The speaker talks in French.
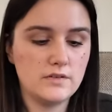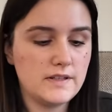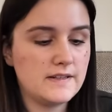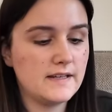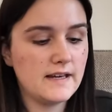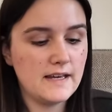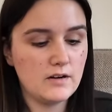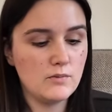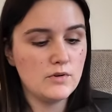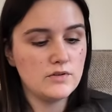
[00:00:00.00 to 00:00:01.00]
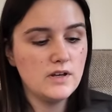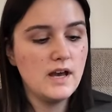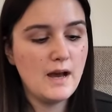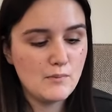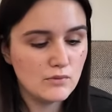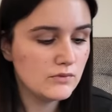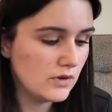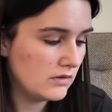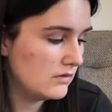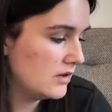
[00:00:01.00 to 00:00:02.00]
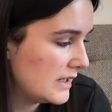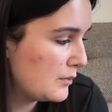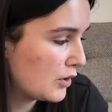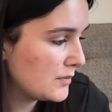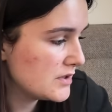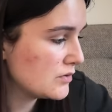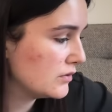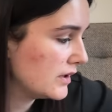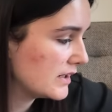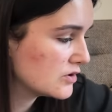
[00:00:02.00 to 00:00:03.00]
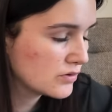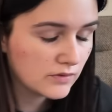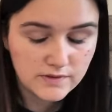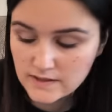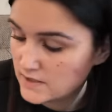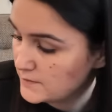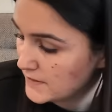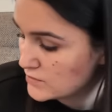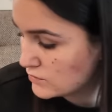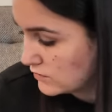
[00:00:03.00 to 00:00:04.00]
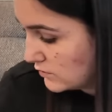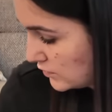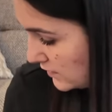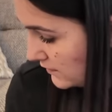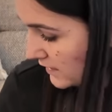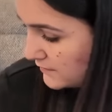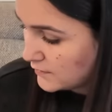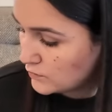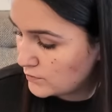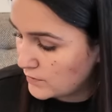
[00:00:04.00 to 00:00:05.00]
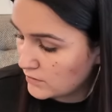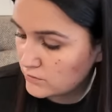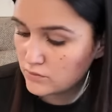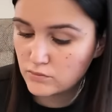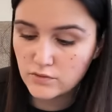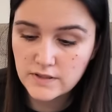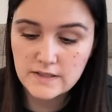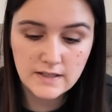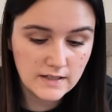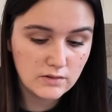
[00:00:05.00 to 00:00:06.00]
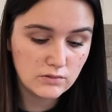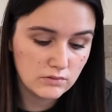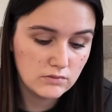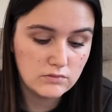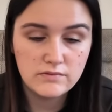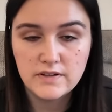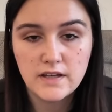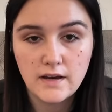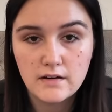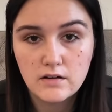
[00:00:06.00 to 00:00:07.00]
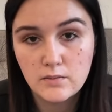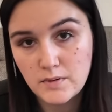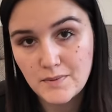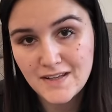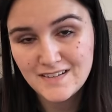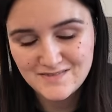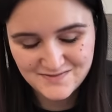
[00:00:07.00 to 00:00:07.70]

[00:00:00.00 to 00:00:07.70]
quand t'as tes règles en mode abondant, les premiers jours de règles, je trouve que c'est hyper chaud de se motiver à aller faire du sport. Surtout quand t'as des règles euh, vénères comme les miennes.